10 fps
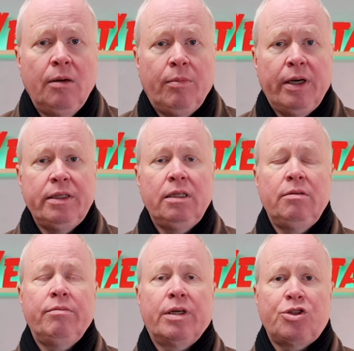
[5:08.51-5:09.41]
Bei
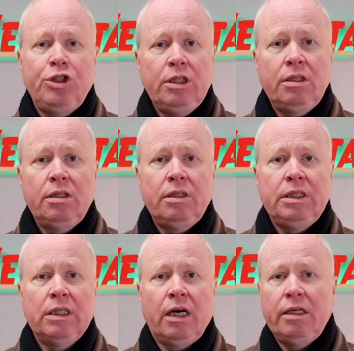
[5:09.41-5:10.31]
den Maschinen,
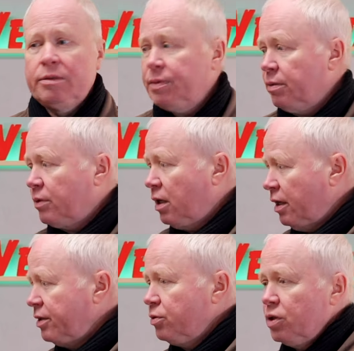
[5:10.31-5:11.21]
die halt mit dem
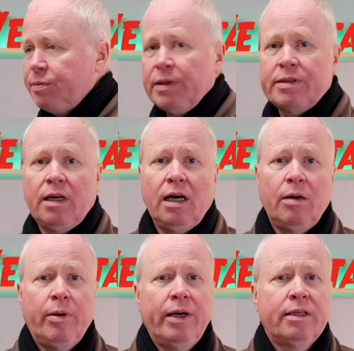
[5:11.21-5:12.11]
kleinen Durchmesser
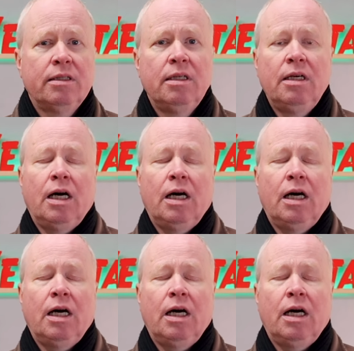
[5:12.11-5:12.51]
arbeiten,